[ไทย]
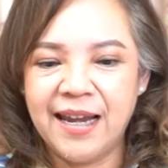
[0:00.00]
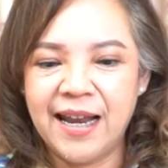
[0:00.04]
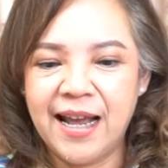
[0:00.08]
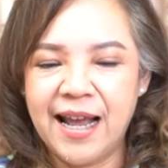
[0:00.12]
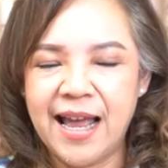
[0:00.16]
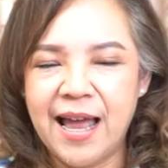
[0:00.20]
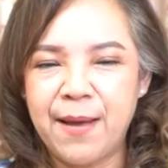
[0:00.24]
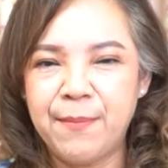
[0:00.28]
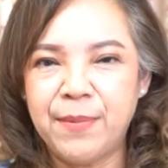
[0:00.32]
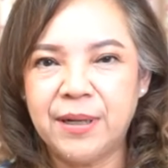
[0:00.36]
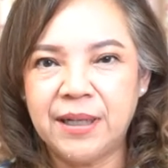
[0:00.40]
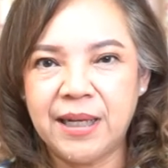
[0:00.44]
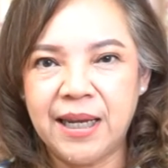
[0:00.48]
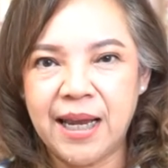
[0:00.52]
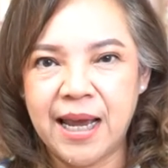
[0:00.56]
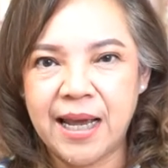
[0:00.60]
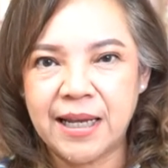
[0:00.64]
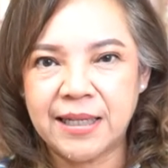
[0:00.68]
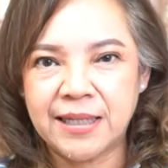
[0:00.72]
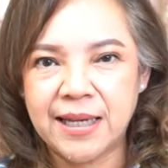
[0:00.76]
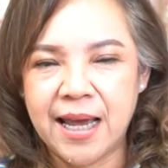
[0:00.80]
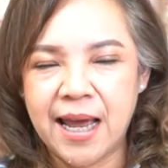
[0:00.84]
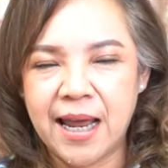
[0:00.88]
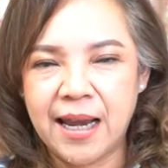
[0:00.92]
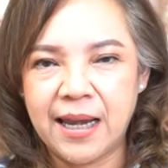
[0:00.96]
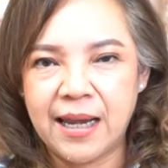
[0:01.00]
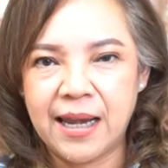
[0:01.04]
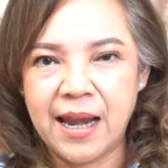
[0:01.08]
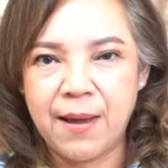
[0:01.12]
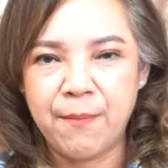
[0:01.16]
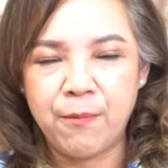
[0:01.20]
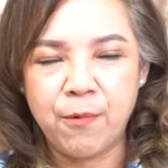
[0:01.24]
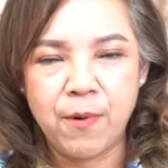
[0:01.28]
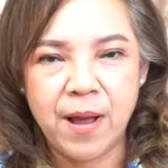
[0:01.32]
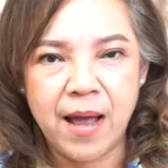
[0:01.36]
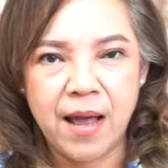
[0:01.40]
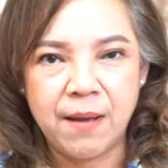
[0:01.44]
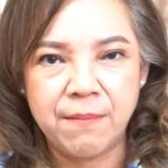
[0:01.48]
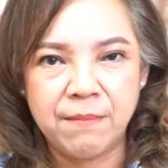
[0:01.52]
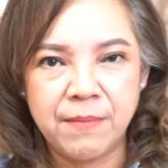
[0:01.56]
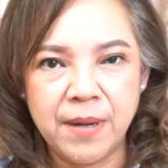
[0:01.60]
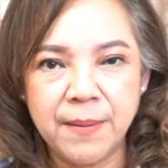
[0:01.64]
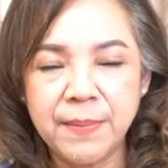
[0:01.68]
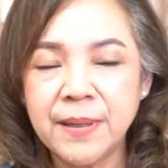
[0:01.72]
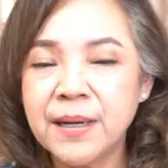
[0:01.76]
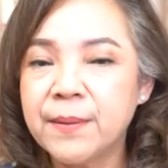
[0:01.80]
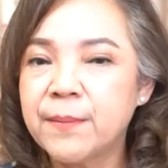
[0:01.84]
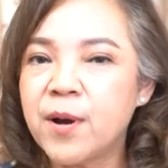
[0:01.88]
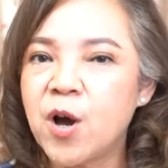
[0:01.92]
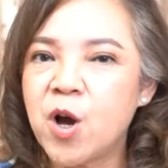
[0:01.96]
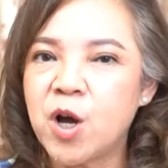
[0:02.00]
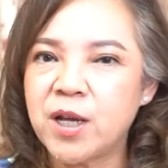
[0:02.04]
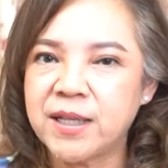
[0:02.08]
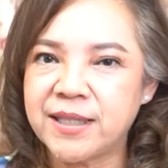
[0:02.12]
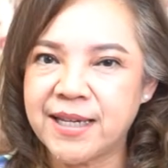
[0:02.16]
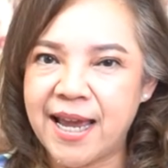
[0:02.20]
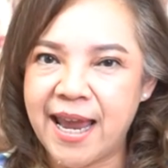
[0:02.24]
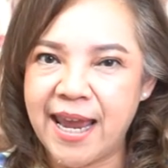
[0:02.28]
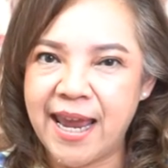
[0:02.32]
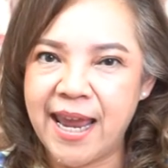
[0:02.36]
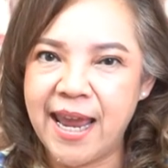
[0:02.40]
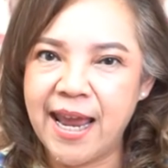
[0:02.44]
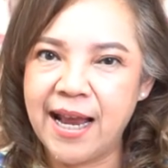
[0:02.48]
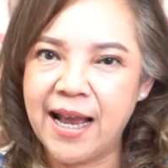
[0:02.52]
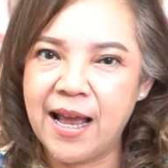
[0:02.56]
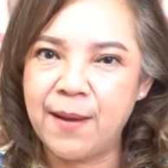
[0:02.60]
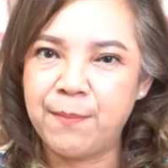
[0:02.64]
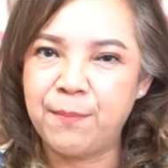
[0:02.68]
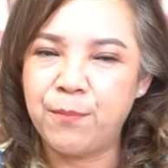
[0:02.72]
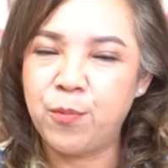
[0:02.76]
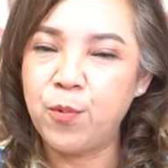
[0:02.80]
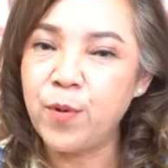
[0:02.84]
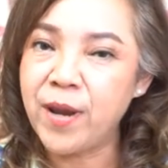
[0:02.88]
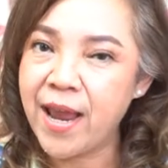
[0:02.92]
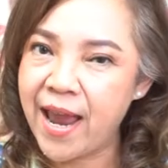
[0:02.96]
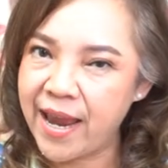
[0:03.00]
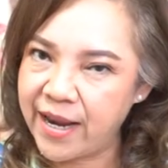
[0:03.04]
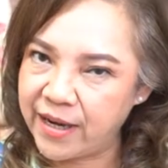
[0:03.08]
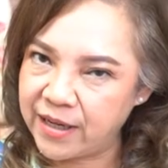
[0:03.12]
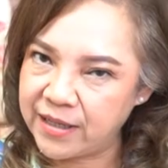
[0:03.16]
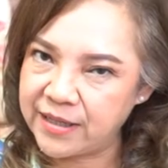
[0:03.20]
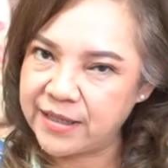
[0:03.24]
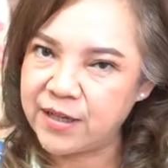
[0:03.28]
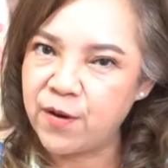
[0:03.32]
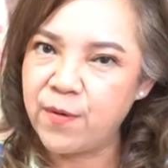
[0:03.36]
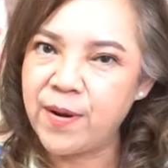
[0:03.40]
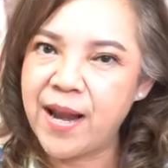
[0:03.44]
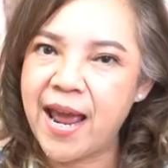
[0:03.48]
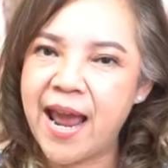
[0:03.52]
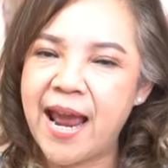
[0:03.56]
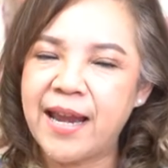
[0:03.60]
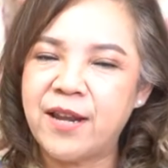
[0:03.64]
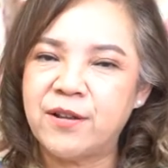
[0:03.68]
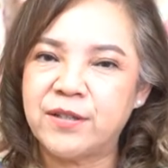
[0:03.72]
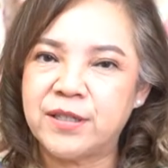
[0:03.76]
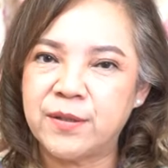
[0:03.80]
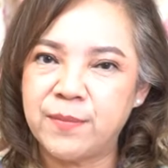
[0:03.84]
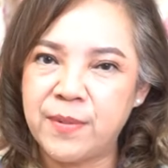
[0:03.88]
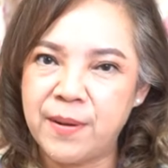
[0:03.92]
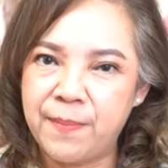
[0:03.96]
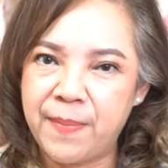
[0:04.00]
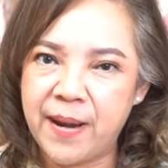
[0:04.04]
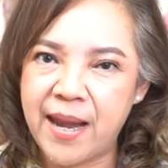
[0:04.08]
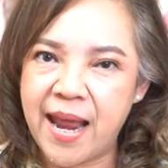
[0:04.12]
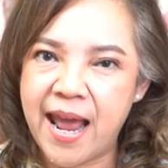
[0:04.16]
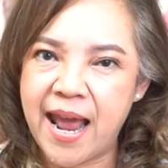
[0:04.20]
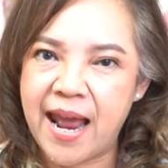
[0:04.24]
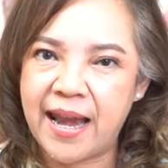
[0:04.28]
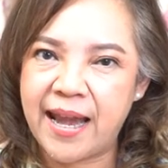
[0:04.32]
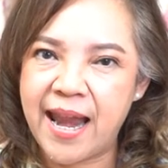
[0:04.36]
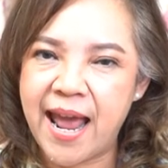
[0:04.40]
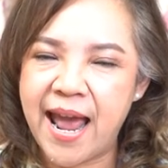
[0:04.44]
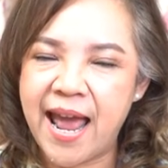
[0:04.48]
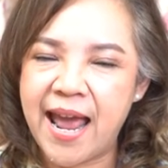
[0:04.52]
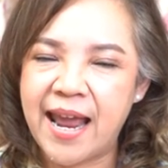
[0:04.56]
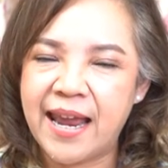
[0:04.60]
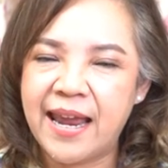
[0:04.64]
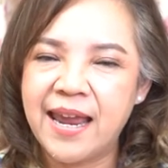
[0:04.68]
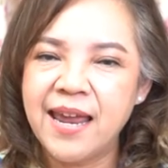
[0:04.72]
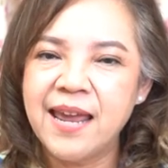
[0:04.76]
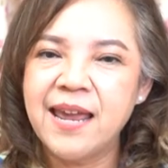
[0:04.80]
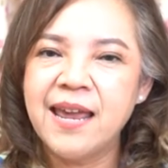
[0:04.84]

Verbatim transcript: นะคะบางทีอาจจะนำความไม่พึงพอใจให้กับผู้ใหญ่หรือเจ้านายเดี๋ยวจะมีปัญหาได้